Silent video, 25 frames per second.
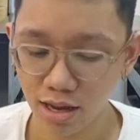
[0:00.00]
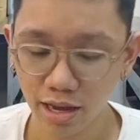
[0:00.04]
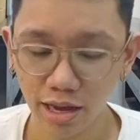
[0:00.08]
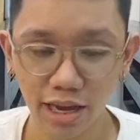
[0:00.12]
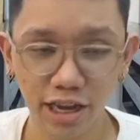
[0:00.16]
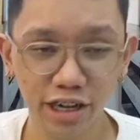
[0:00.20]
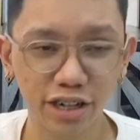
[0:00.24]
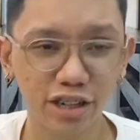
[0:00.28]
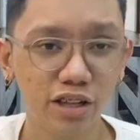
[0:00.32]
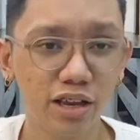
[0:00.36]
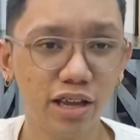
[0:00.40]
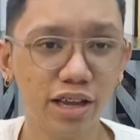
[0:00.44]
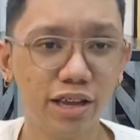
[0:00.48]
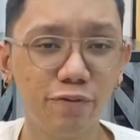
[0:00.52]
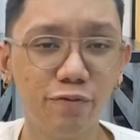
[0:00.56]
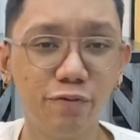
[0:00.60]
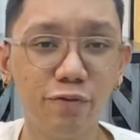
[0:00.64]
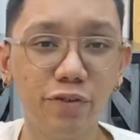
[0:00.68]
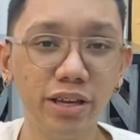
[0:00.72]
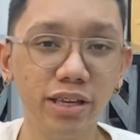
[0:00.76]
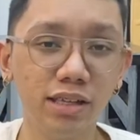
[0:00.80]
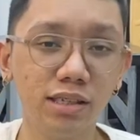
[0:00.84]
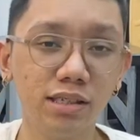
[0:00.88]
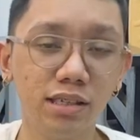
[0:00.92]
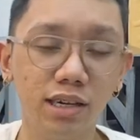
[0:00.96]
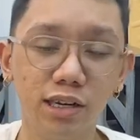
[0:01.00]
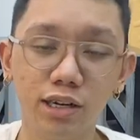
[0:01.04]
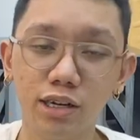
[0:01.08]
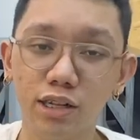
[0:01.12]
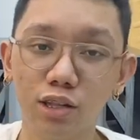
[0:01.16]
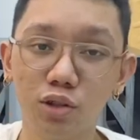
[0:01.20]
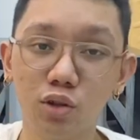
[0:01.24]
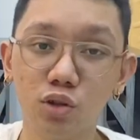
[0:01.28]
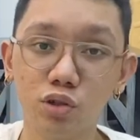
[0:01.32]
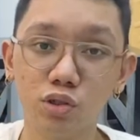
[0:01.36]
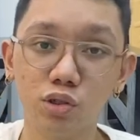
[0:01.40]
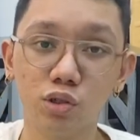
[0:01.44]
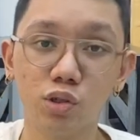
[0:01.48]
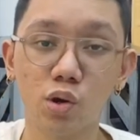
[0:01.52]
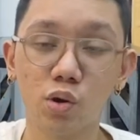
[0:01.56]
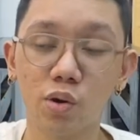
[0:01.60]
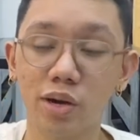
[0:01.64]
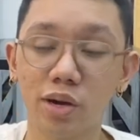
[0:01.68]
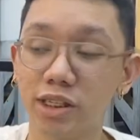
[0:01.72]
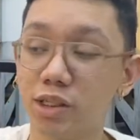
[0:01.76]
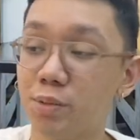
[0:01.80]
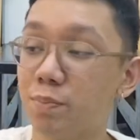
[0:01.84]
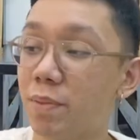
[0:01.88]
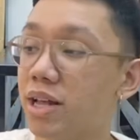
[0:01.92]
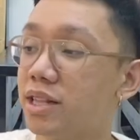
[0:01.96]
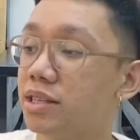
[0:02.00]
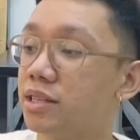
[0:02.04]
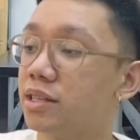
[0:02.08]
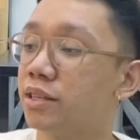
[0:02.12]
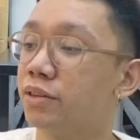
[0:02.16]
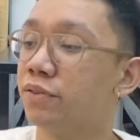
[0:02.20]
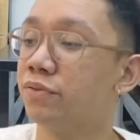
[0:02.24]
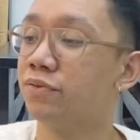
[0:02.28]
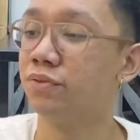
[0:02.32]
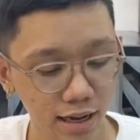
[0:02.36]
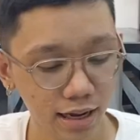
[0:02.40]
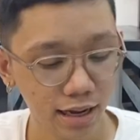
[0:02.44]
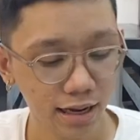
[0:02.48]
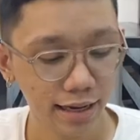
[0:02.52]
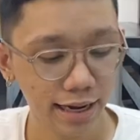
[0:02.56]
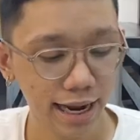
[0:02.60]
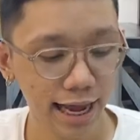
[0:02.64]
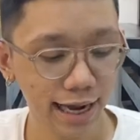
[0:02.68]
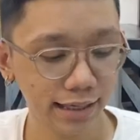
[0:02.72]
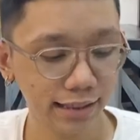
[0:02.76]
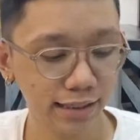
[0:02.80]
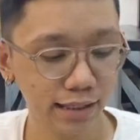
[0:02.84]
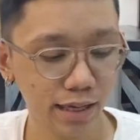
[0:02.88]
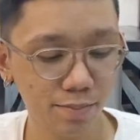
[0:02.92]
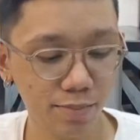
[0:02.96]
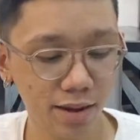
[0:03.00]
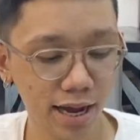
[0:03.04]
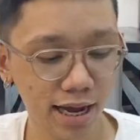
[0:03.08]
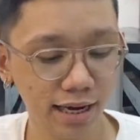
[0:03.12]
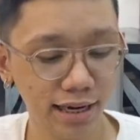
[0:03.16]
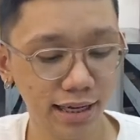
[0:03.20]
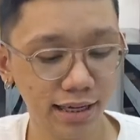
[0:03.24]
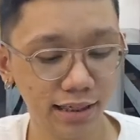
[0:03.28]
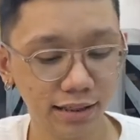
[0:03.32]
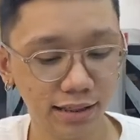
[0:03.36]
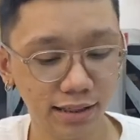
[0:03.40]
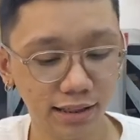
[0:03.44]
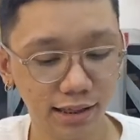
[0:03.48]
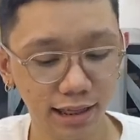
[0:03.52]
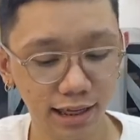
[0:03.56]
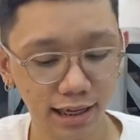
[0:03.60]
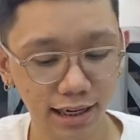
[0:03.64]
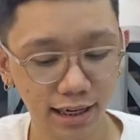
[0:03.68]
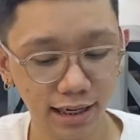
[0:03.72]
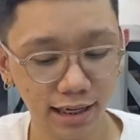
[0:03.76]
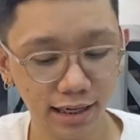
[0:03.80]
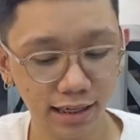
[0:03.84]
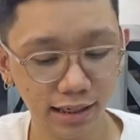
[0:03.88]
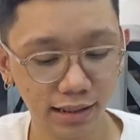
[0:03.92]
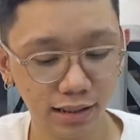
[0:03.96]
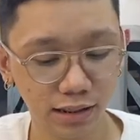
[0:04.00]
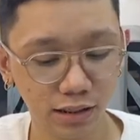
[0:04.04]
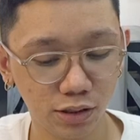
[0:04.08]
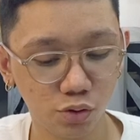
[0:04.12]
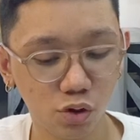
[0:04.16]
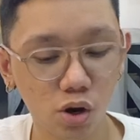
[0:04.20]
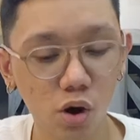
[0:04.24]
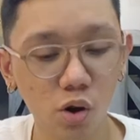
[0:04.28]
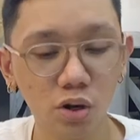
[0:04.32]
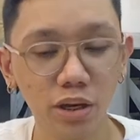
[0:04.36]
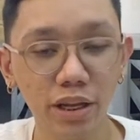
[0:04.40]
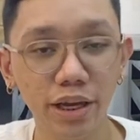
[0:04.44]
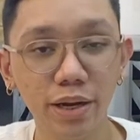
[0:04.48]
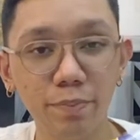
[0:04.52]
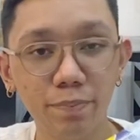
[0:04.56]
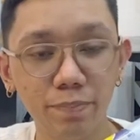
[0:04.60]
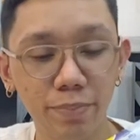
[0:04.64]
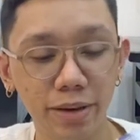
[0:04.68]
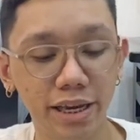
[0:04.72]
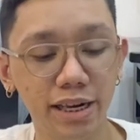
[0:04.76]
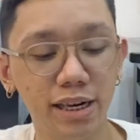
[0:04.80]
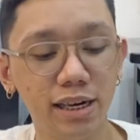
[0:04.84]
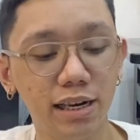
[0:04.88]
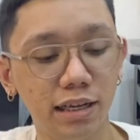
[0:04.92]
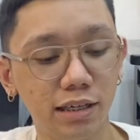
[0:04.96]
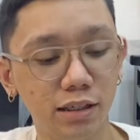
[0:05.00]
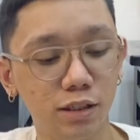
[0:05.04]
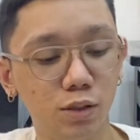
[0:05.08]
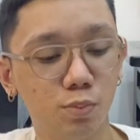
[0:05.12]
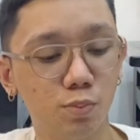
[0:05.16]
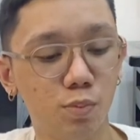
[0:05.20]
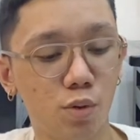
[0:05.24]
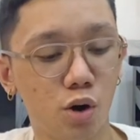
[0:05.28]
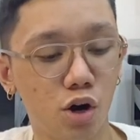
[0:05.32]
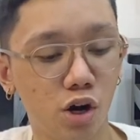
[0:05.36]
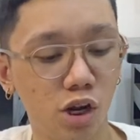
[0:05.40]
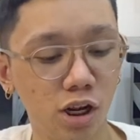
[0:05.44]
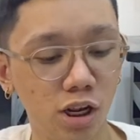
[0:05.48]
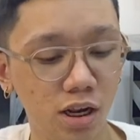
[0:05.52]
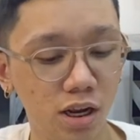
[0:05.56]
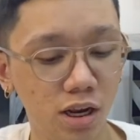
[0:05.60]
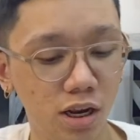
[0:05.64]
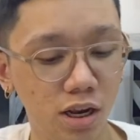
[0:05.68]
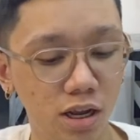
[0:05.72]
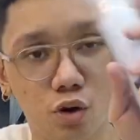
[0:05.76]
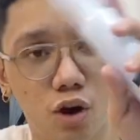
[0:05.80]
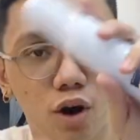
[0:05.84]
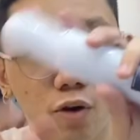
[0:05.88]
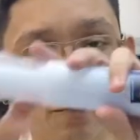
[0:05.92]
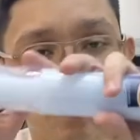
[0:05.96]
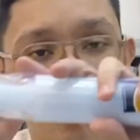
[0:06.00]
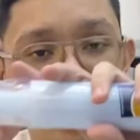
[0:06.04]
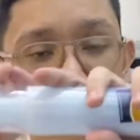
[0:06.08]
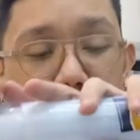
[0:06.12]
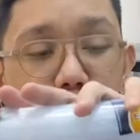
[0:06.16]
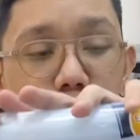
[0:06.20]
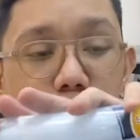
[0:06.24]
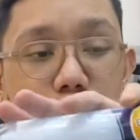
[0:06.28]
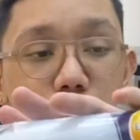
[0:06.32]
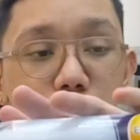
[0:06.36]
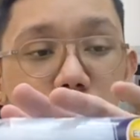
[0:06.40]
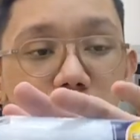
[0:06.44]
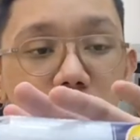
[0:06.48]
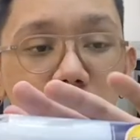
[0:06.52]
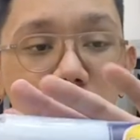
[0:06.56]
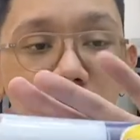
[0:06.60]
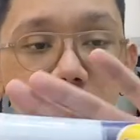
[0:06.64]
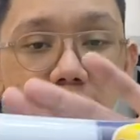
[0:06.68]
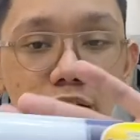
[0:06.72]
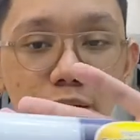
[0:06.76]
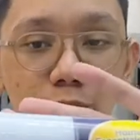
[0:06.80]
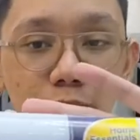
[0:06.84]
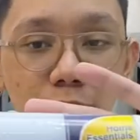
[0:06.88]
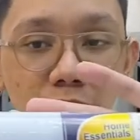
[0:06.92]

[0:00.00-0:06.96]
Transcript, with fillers: It, it feels and it looks so expensive. Next naman is this rolling pin na small for only 100